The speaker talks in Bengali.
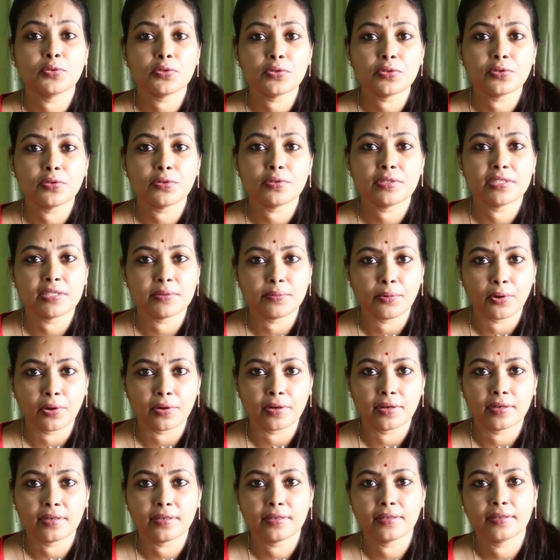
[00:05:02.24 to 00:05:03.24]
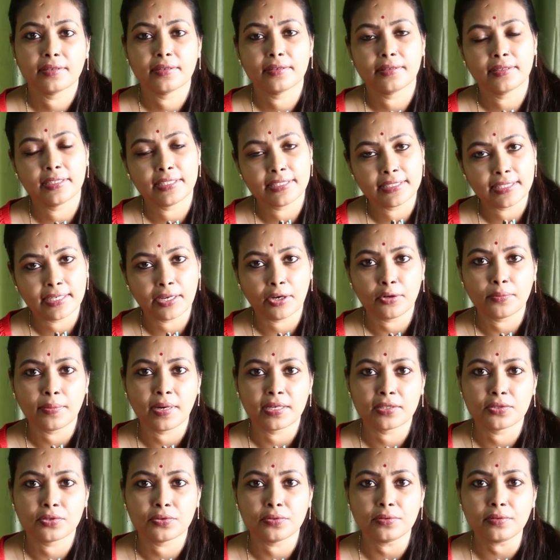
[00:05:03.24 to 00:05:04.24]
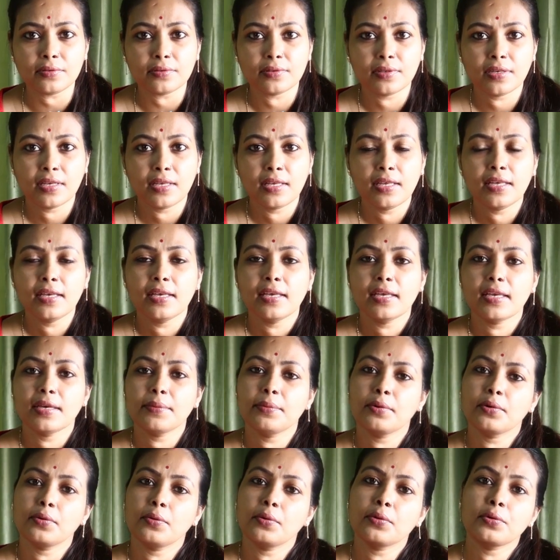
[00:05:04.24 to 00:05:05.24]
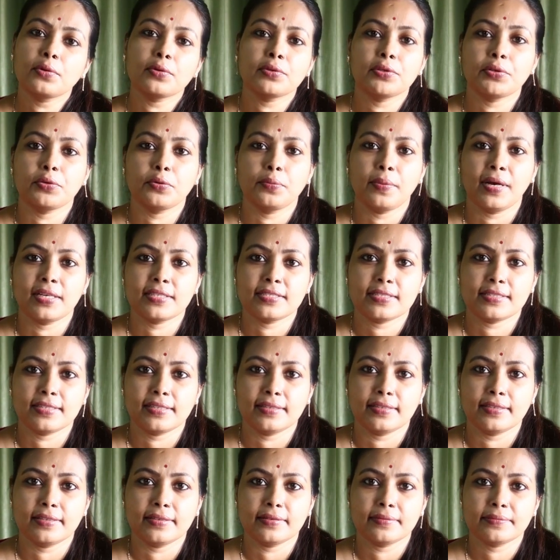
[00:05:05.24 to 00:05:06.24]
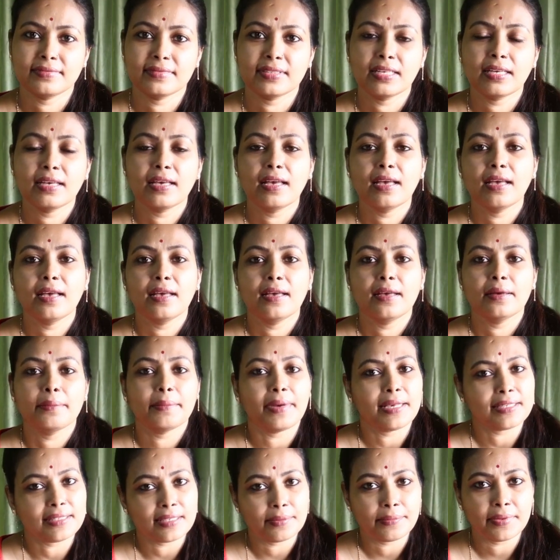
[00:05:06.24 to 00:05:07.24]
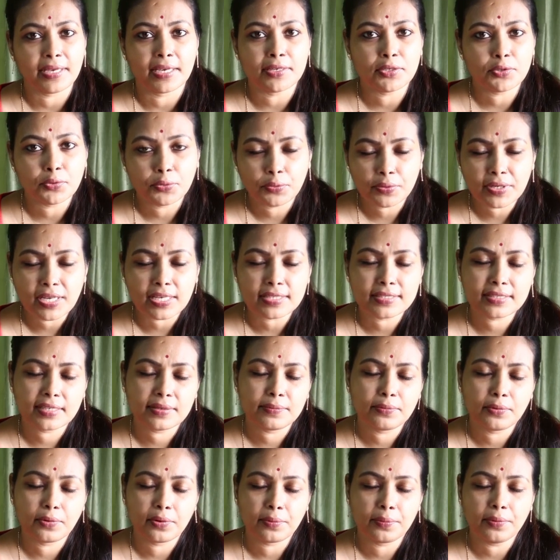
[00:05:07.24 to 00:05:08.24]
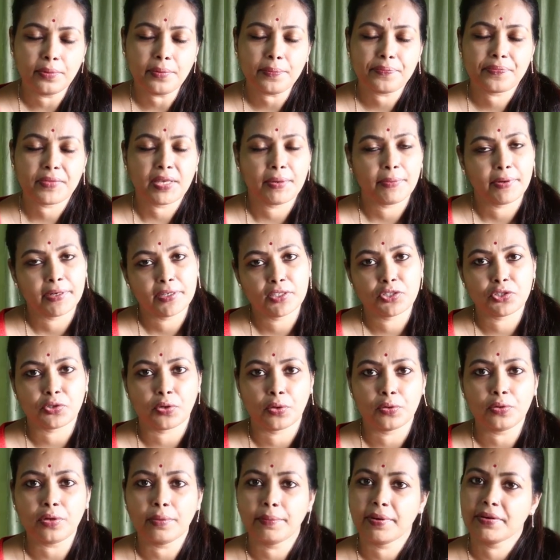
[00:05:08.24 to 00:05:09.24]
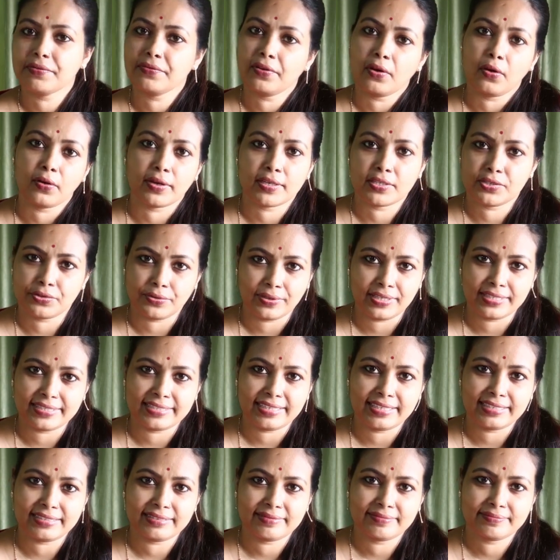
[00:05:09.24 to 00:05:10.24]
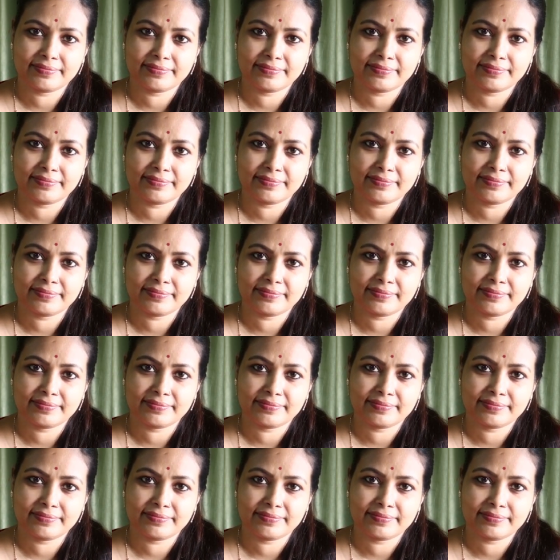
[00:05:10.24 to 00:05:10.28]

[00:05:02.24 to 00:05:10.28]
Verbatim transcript: সুস্থ জীবন নিজেরাও বাঁচুন এবং অন্যদেরও বাঁচতে দিন ব্যাস আমি এইটুকুই আজকে বলবো এবারে চলো আমার ব্লগে চলে যাই